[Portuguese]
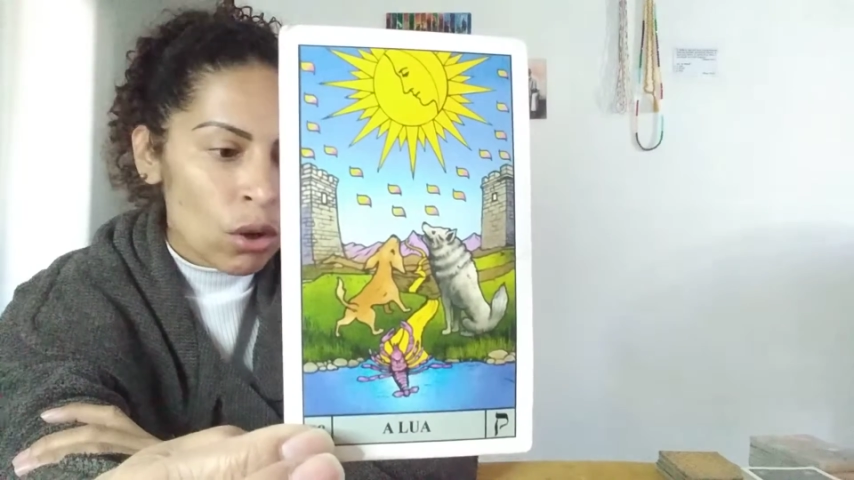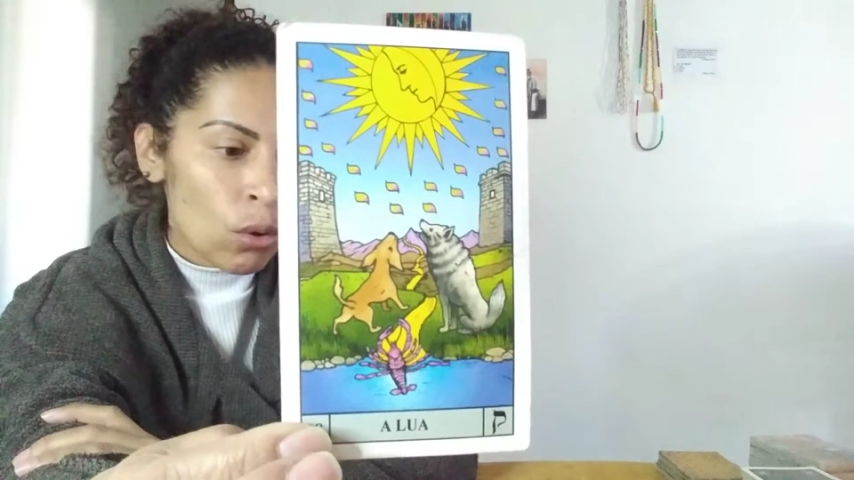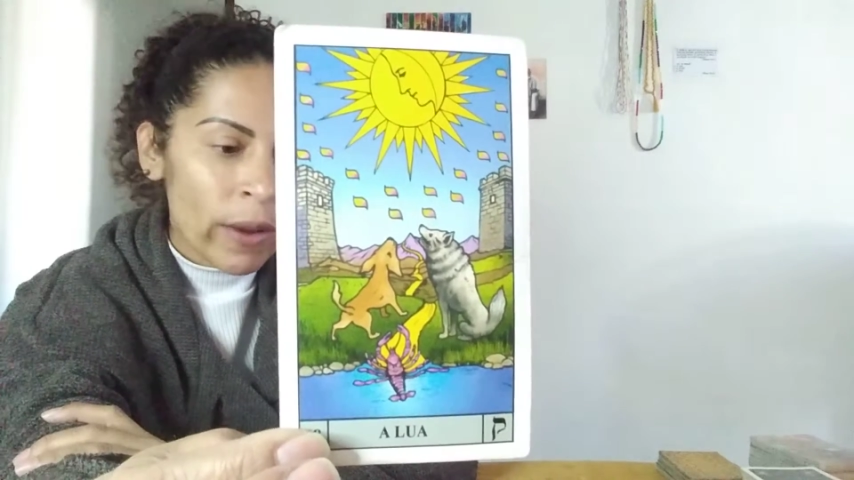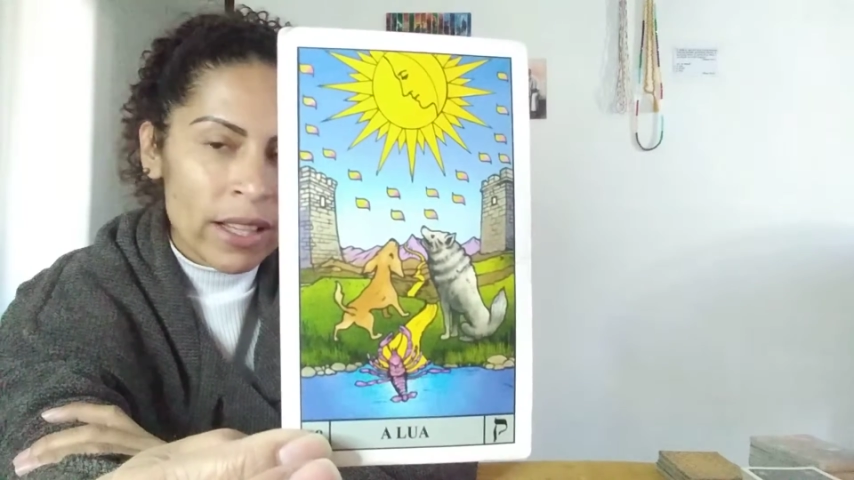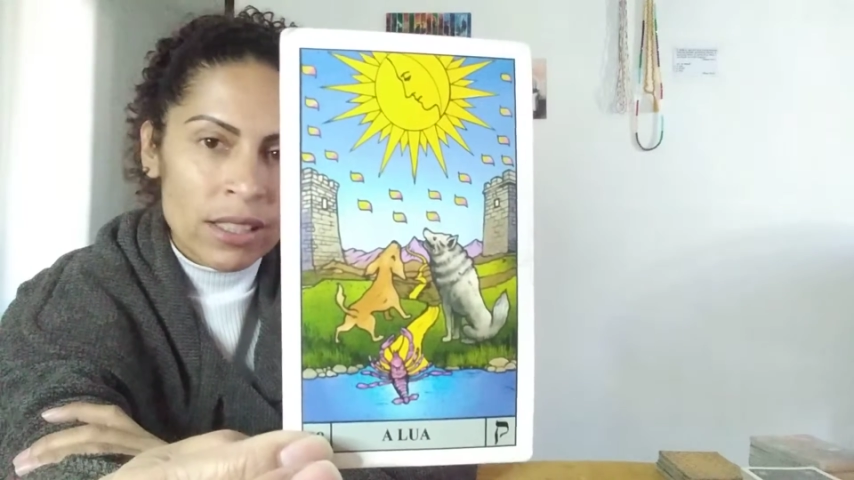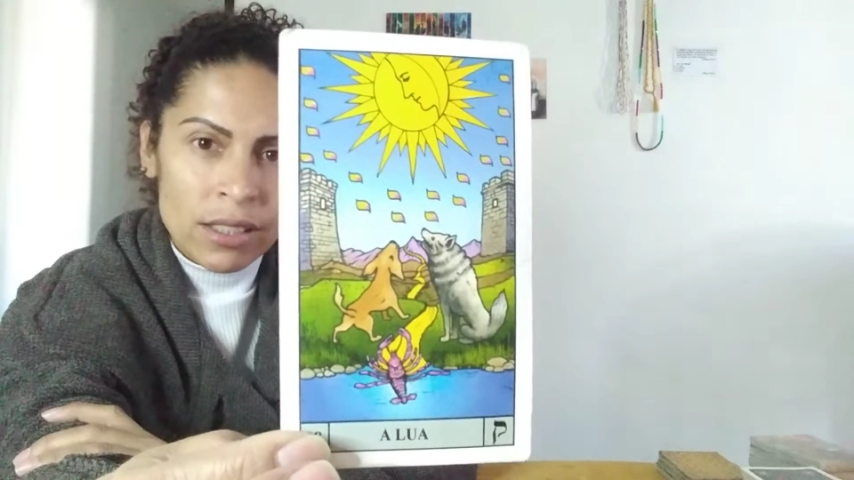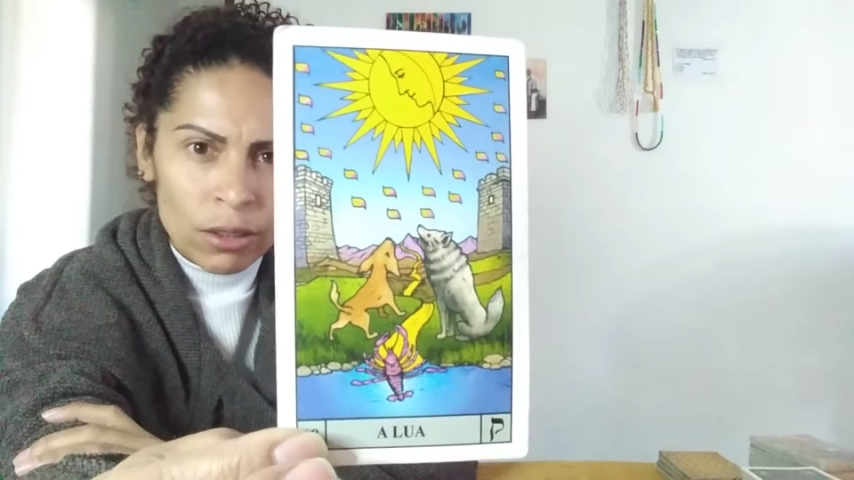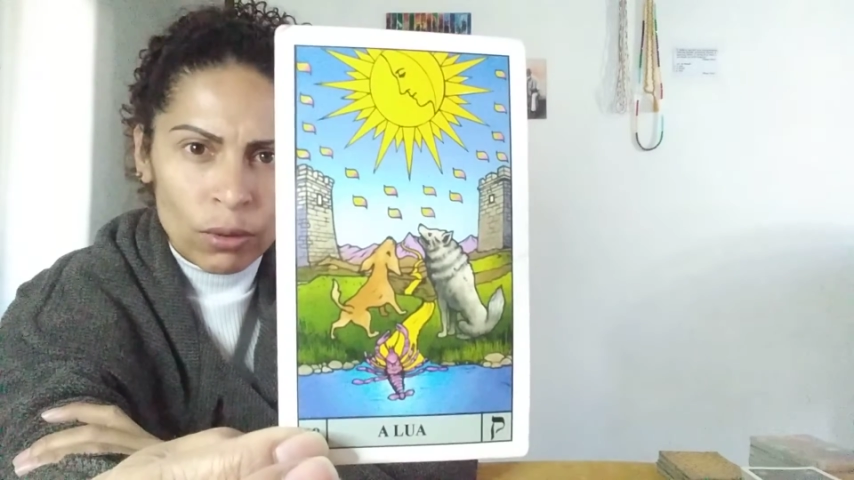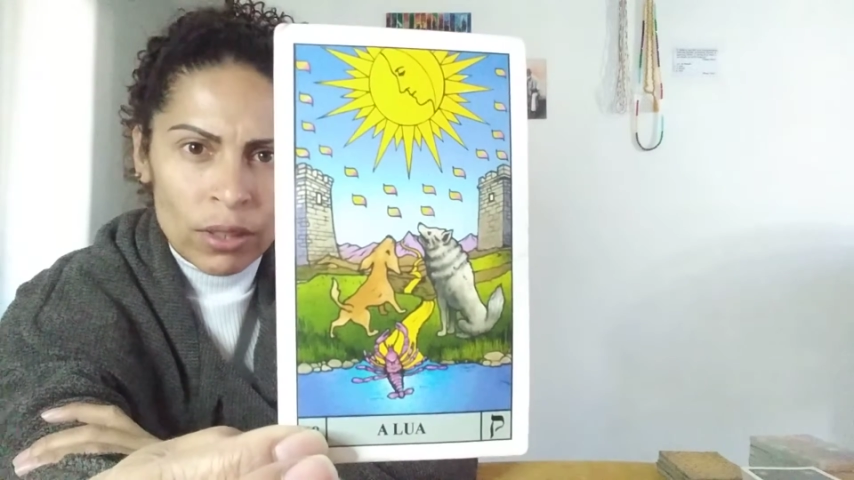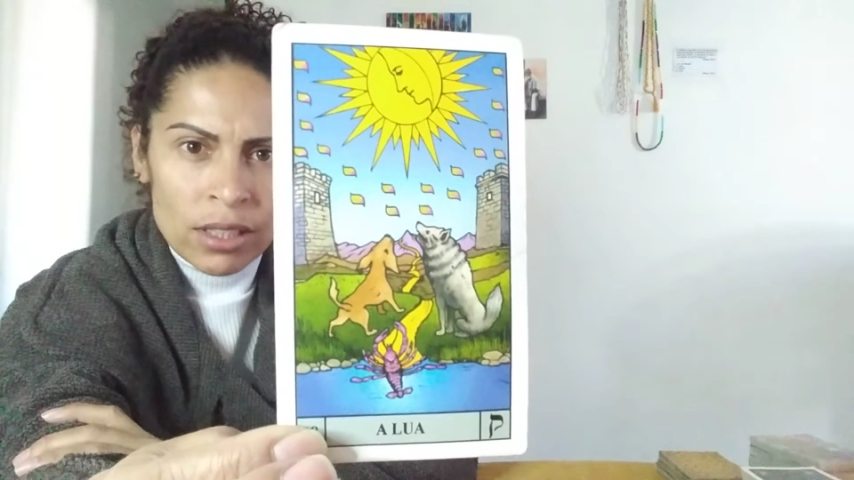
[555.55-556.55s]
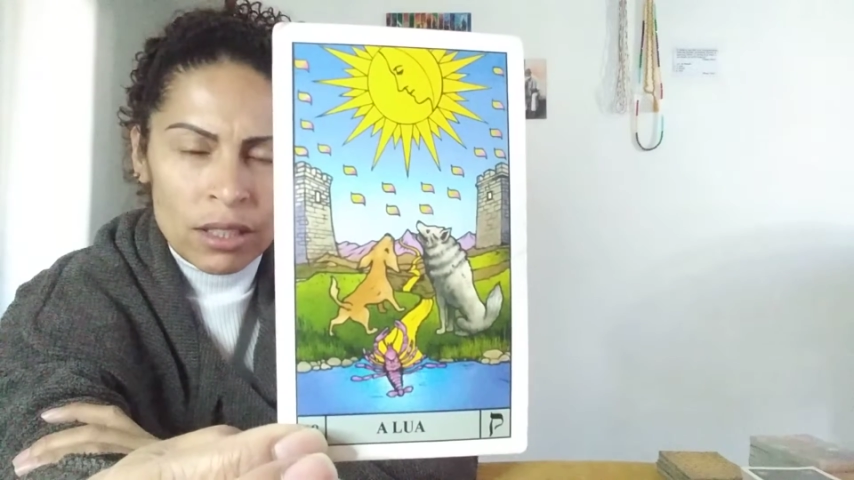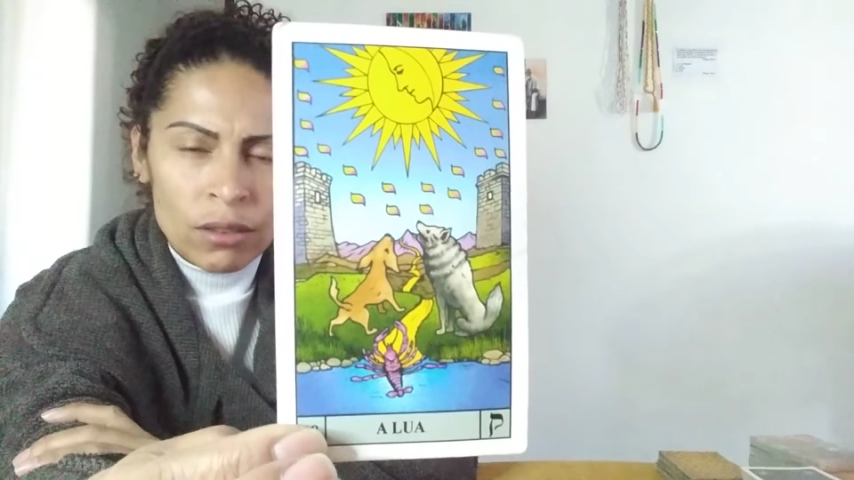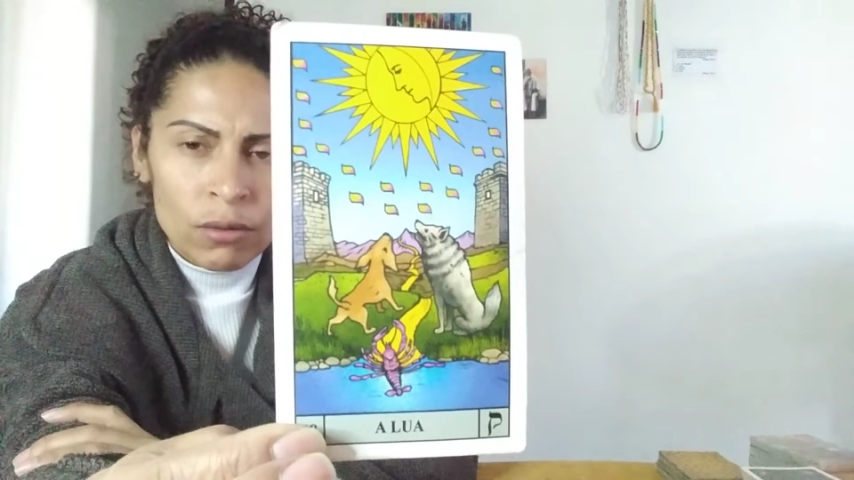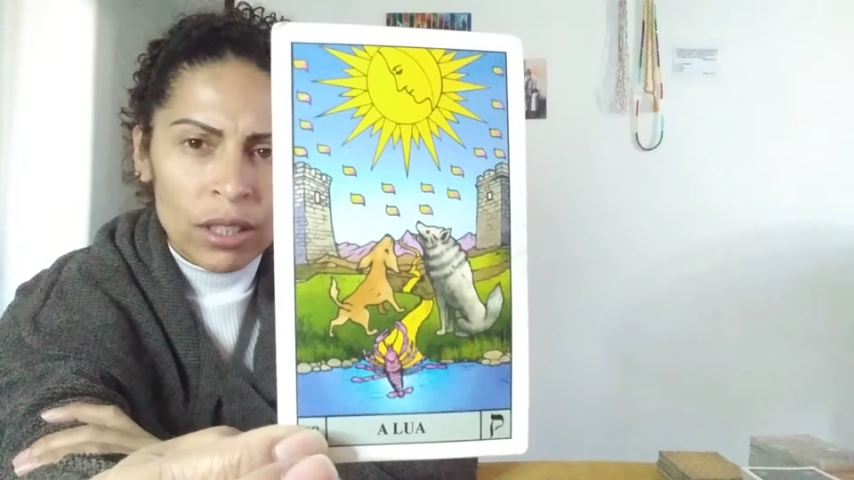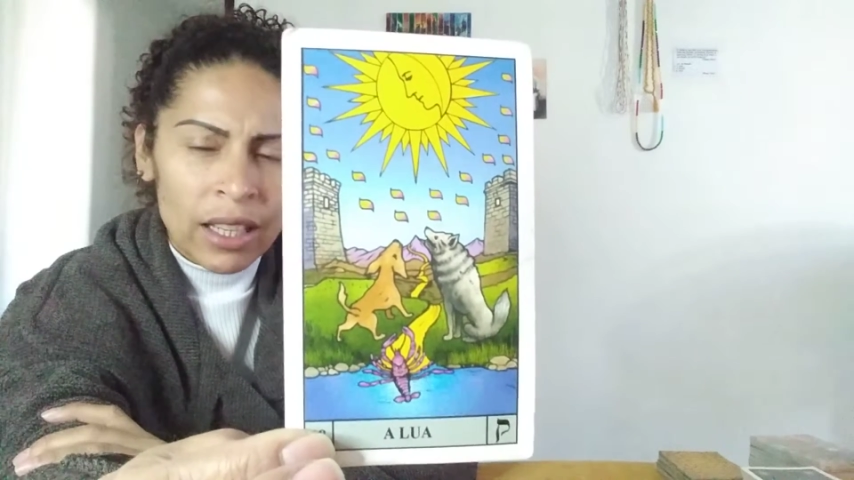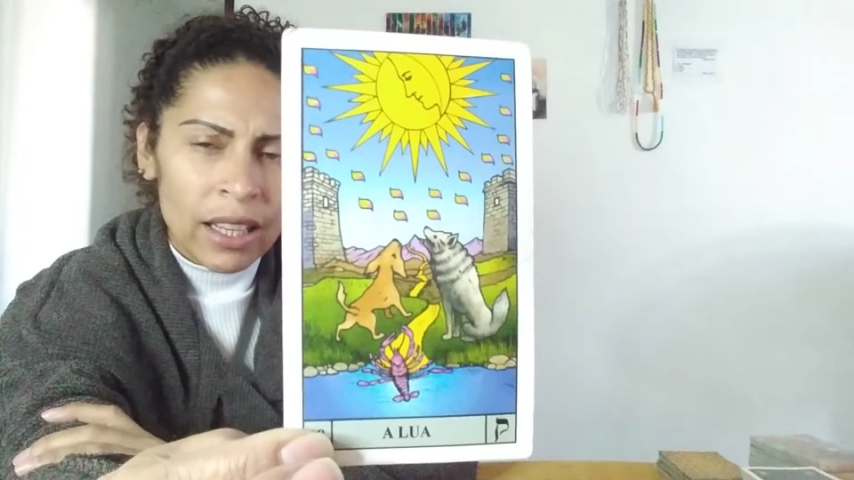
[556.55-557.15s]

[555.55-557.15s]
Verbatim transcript: ou essa situação